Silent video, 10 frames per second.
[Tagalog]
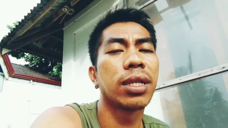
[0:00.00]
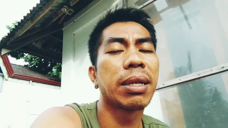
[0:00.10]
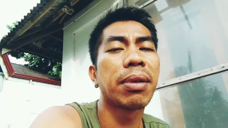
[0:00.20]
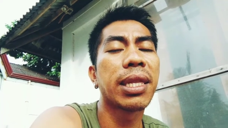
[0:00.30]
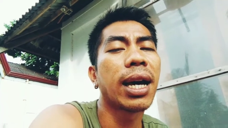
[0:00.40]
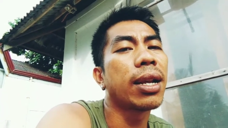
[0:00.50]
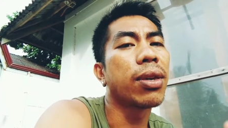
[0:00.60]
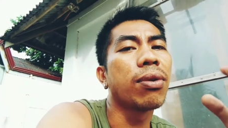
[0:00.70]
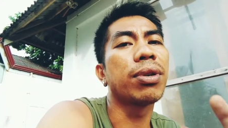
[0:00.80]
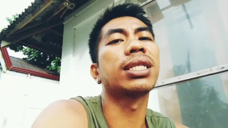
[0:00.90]
Samantalang
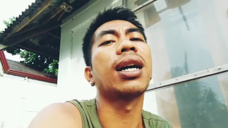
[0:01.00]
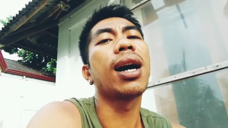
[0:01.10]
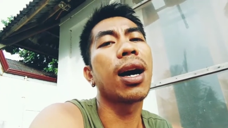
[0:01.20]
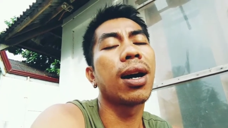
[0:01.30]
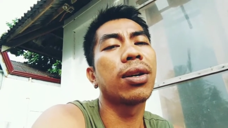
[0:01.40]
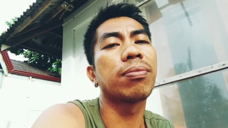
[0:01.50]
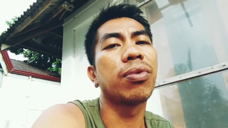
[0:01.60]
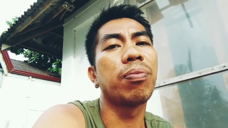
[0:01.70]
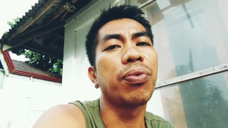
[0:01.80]
yung isang account mo,